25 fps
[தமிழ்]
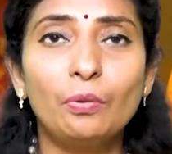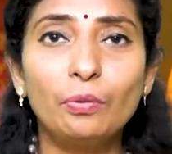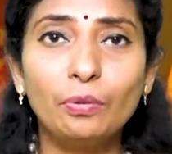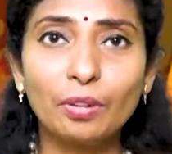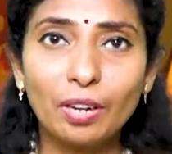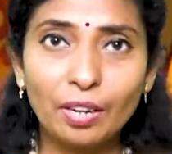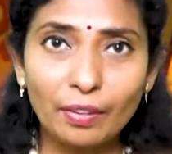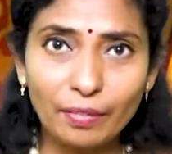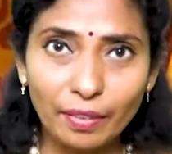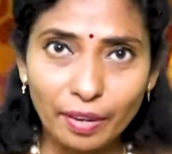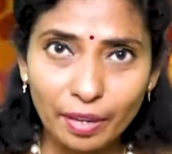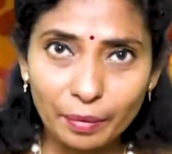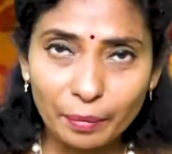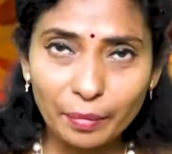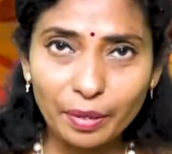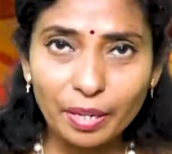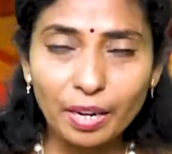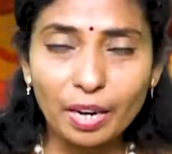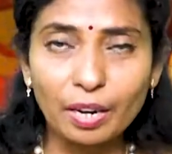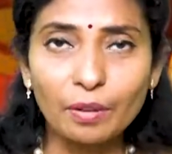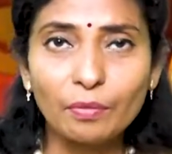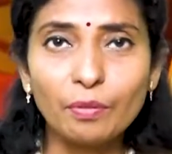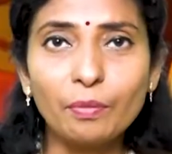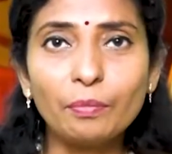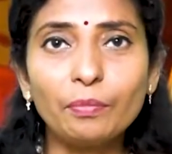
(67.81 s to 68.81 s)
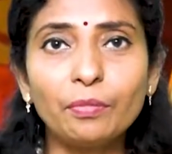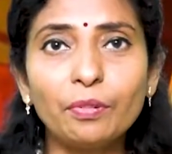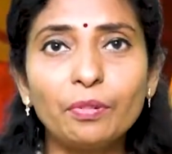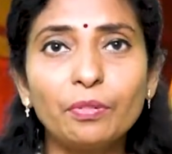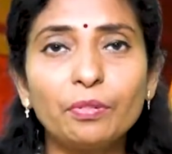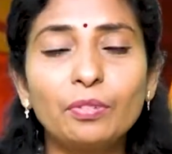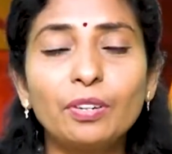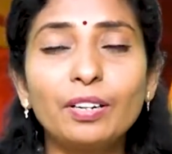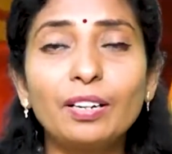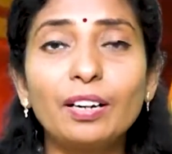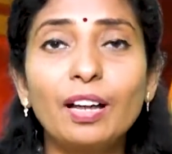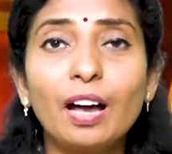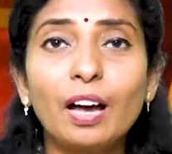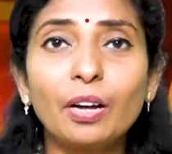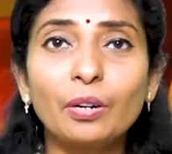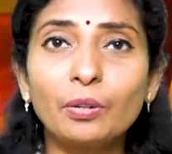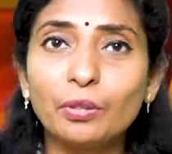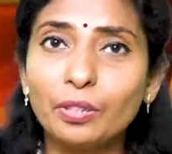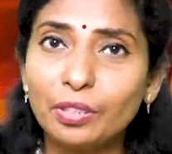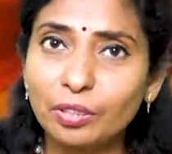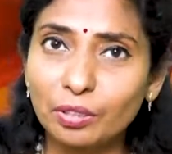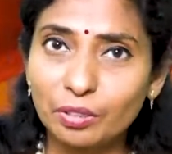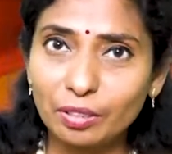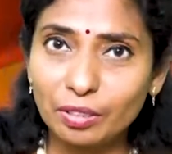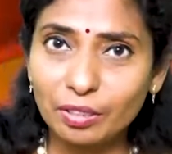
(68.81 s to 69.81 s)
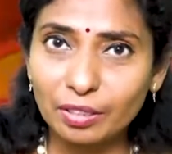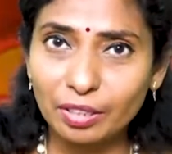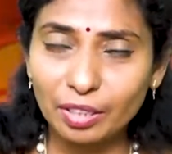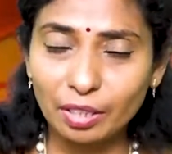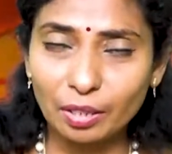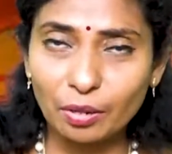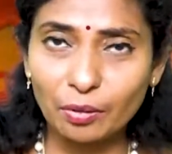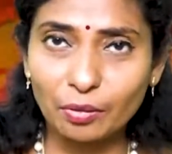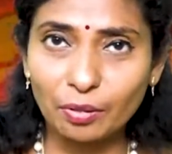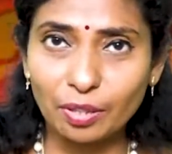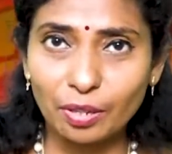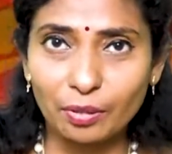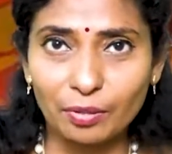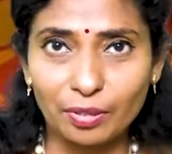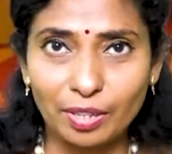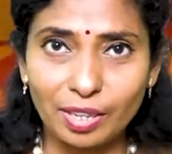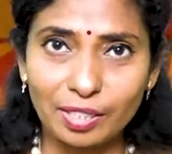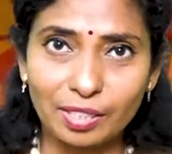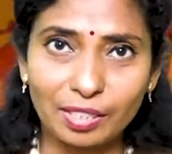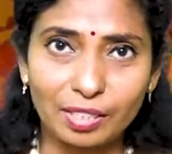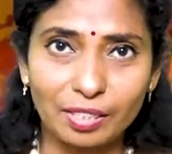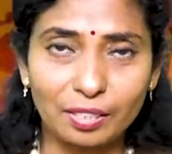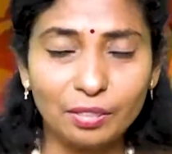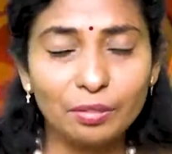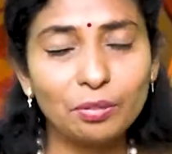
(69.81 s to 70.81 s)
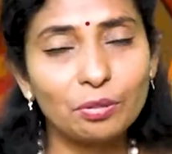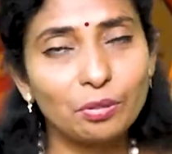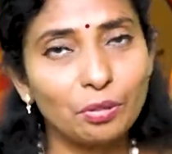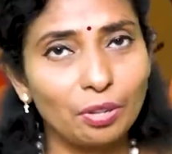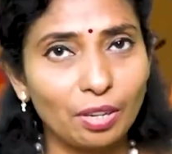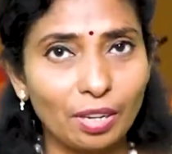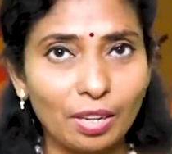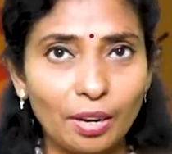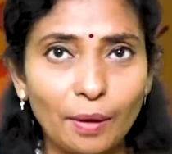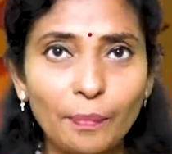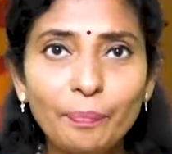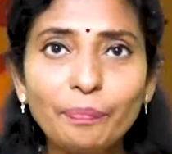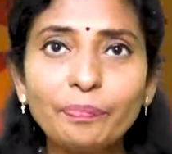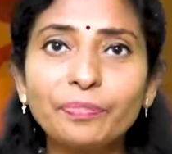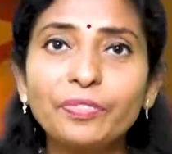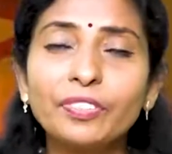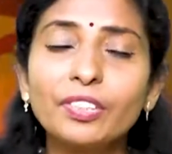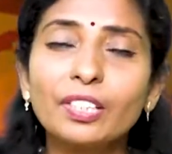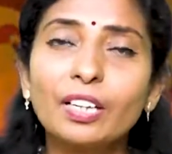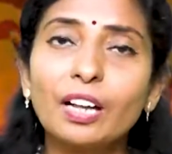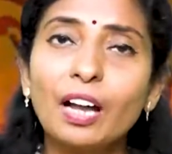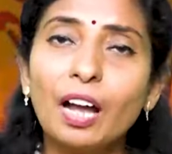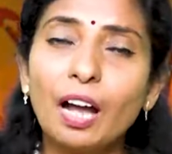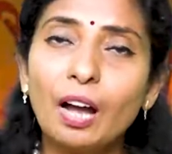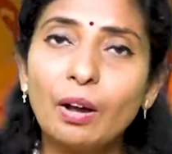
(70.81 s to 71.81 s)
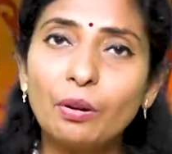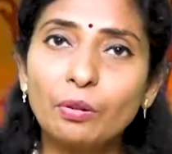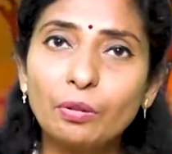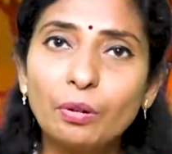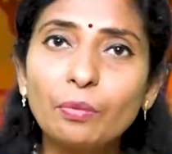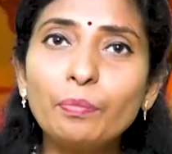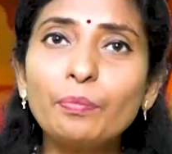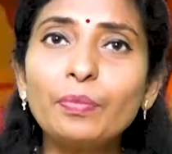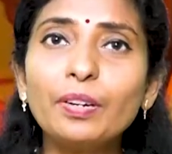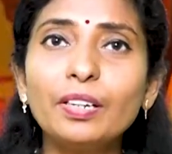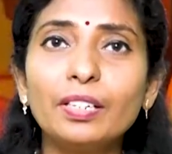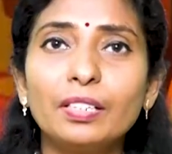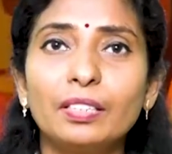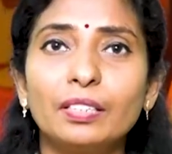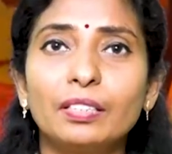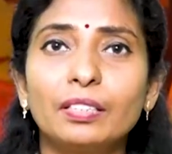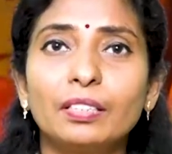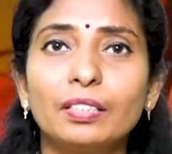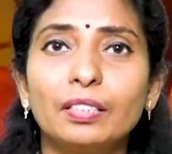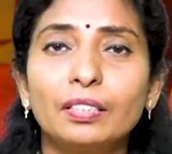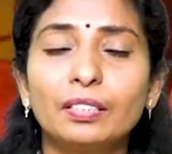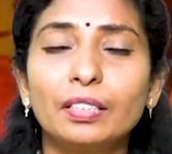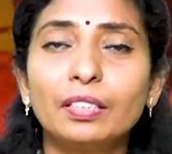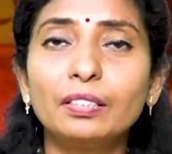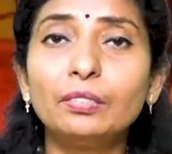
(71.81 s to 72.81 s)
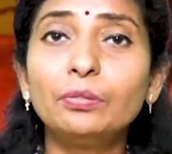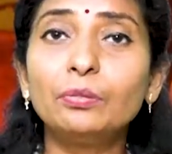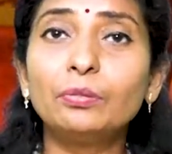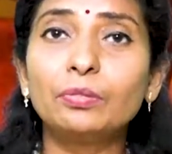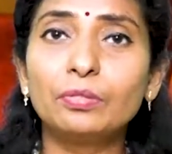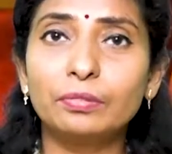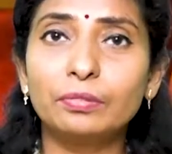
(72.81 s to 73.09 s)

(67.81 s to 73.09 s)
உடல் வலிமையாகவும் உடல் ஆரோக்கியத்துடன் இருக்கக்கூடிய ஒரு ராசின்னு சொல்லலாம் அவங்க ரொம்ப அதாவது